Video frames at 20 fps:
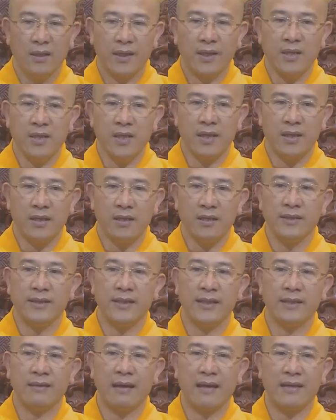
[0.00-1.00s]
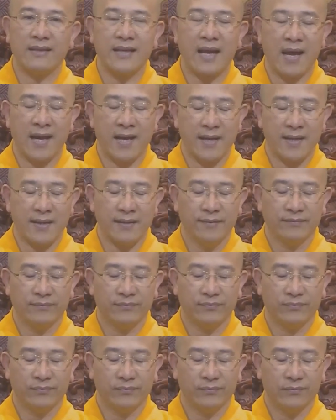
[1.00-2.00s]
cái người cư sĩ tại gia,
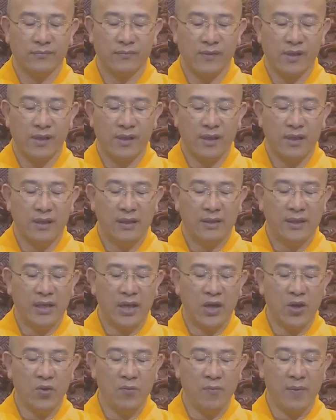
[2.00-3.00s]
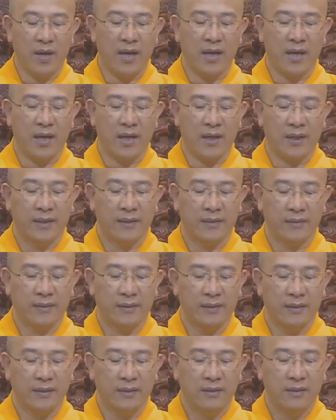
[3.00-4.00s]
nếu mà
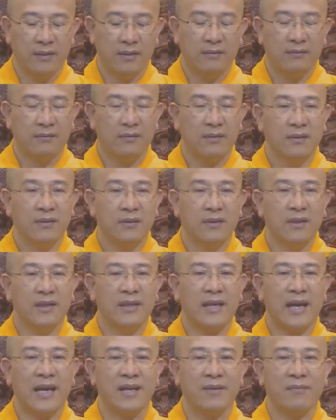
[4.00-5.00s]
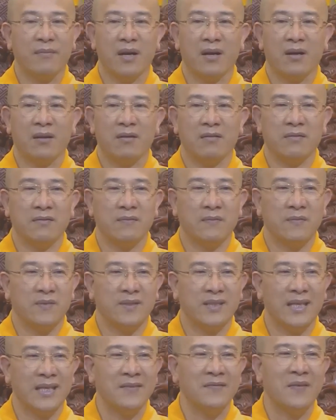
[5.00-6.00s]
người này mà
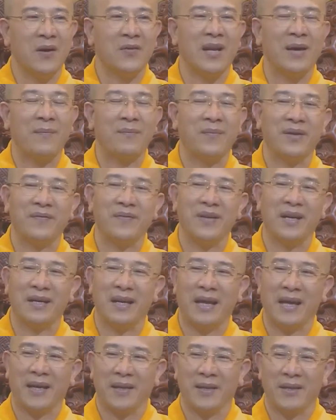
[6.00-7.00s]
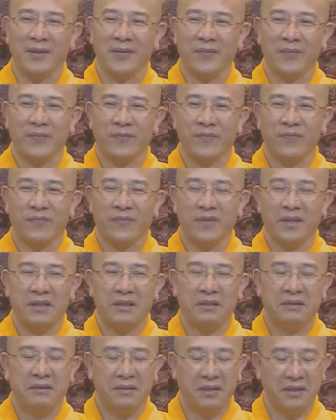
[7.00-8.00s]
dính vào 5 cái việc này
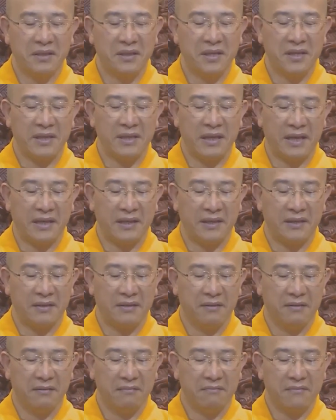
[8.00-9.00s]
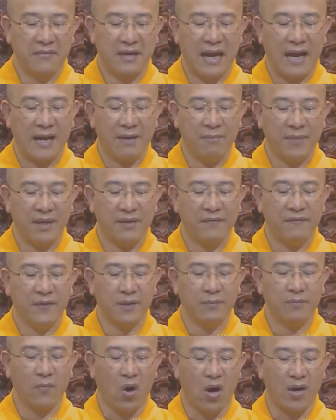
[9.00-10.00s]
thì người này đáng bị
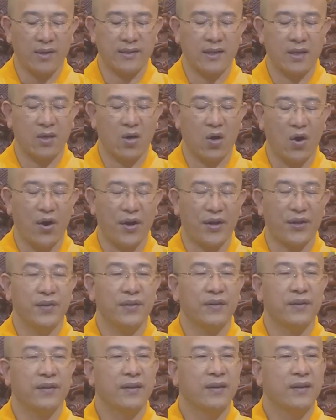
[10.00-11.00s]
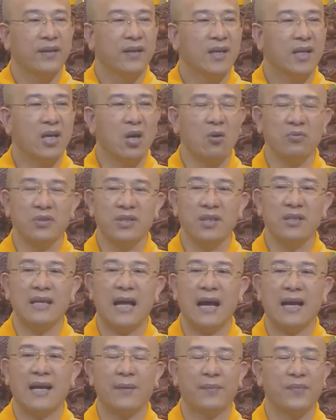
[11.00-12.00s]
vứt bỏ ra khỏi, không xứng
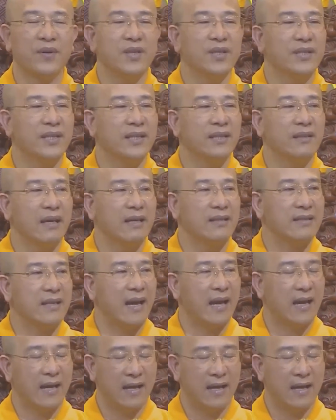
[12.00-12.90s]
đáng làm cư sĩ tại gia,